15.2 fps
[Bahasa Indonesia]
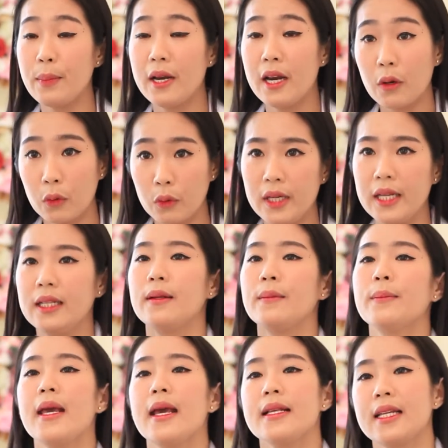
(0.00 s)
pada kulit
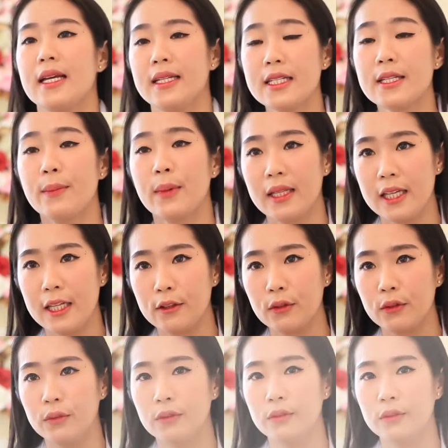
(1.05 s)
biasanya seperti itu.